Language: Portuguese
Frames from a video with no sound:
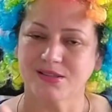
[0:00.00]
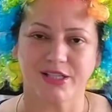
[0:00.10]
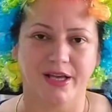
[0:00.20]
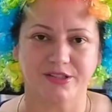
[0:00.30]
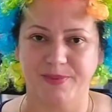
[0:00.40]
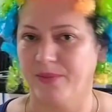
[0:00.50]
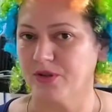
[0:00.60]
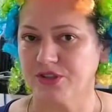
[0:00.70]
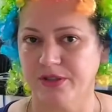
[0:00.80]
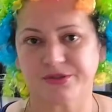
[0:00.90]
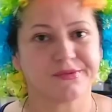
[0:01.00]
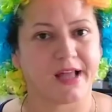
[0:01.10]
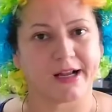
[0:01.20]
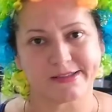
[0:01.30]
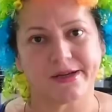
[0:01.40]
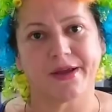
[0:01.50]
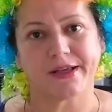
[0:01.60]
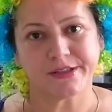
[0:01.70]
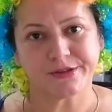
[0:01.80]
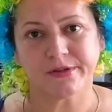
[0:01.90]
Gente, pelo amor de Deus, não taca sal e
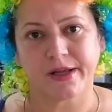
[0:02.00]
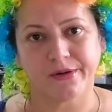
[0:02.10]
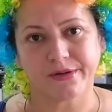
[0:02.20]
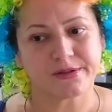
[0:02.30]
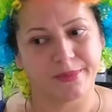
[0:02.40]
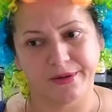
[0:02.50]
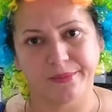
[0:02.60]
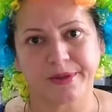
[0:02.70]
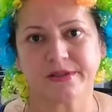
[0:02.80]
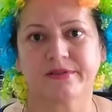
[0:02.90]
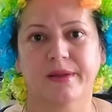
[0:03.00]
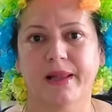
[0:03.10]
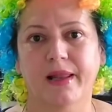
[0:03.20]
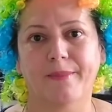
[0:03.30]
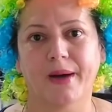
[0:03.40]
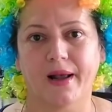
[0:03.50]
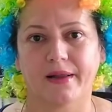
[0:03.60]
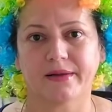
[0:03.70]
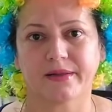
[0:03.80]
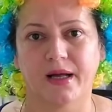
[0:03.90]
azeite no negócio também não, porque senão vai melar a
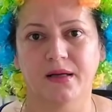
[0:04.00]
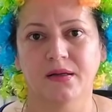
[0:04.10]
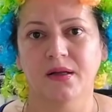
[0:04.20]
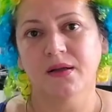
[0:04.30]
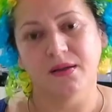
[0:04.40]
parada, tá?